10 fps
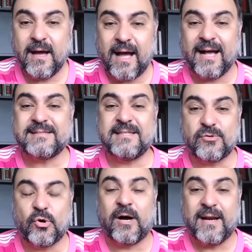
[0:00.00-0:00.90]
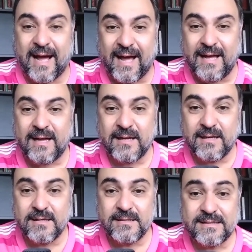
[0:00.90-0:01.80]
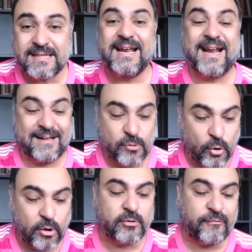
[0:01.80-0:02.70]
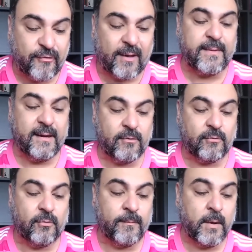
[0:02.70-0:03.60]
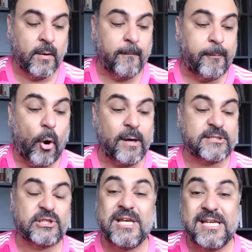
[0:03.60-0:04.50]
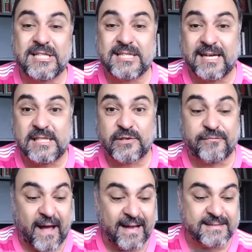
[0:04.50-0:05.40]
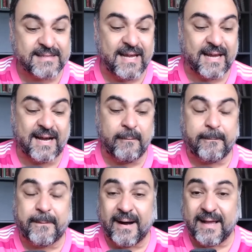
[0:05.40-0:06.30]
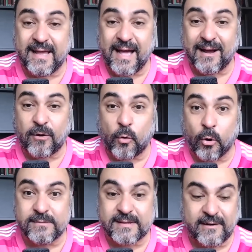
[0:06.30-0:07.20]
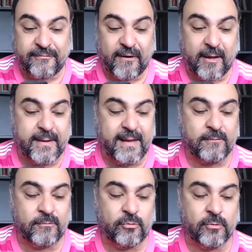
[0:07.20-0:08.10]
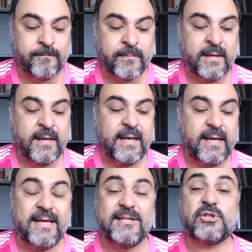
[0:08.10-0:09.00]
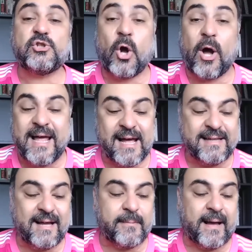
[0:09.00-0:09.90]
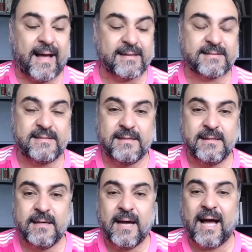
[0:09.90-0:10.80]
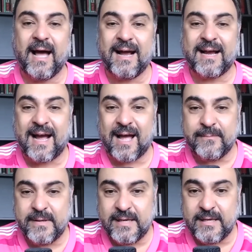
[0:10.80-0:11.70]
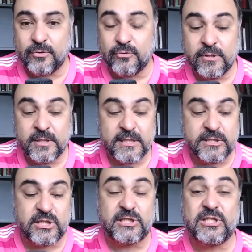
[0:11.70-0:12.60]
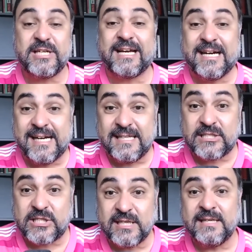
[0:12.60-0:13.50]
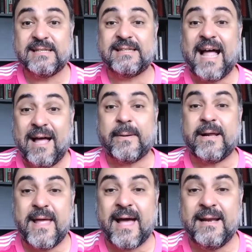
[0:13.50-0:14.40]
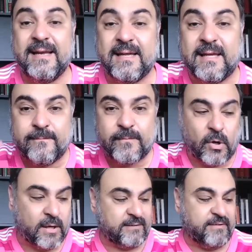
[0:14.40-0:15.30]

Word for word: a se tornar treinador do Flamengo? Portistas fazem campanha contra Flamengo. E joia da base a caminho de gigante da Premier League. Roda a